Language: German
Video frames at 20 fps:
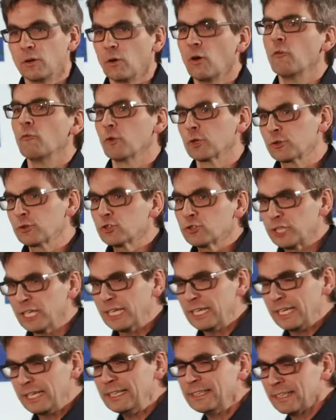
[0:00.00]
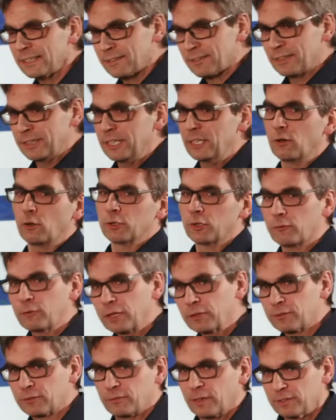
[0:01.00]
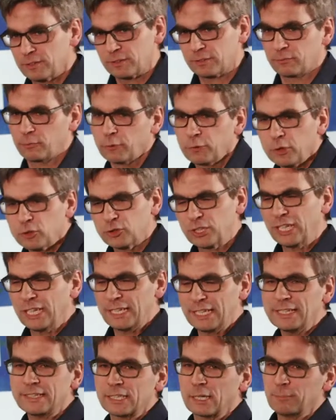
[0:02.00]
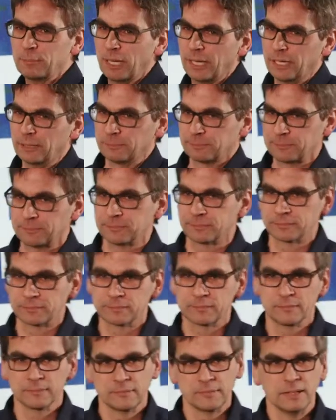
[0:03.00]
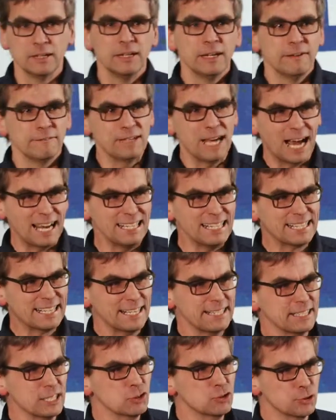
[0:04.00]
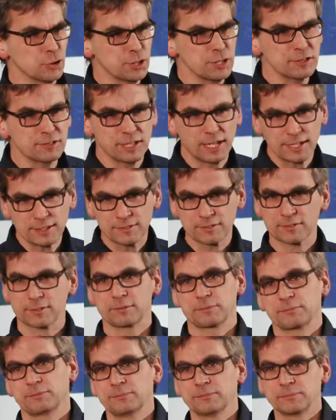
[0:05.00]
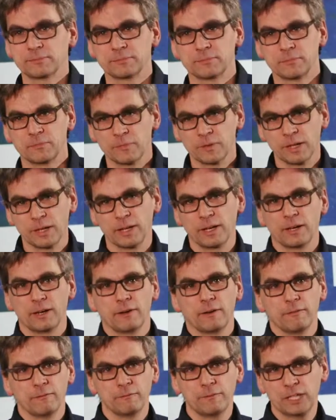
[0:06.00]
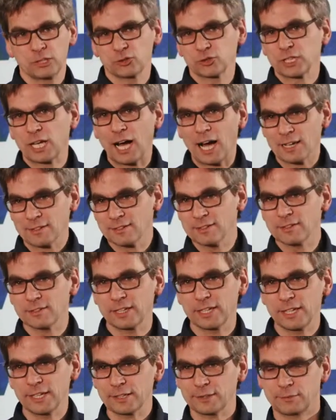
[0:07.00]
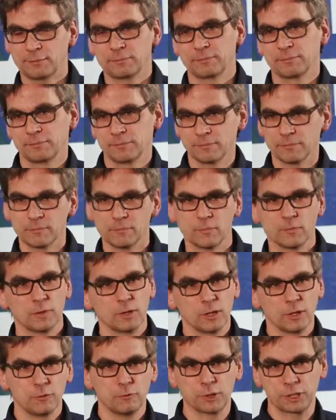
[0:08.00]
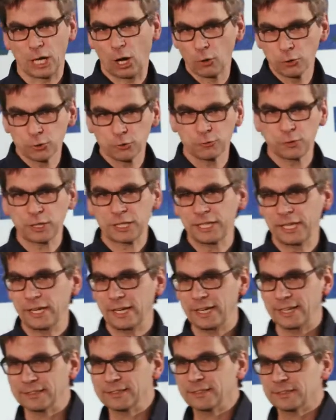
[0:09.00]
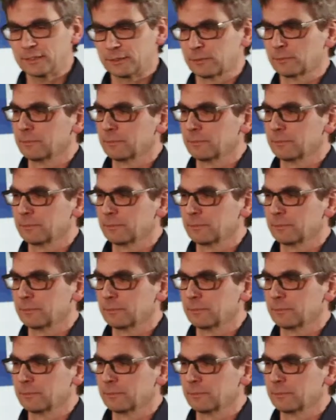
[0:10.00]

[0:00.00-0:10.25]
Wozu stehe ich jetzt hier oder was, was, wofür stehe ich dabei? Wir alle kennen den schönen Satz, wer Straßen sät, wird Autoverkehr ernten.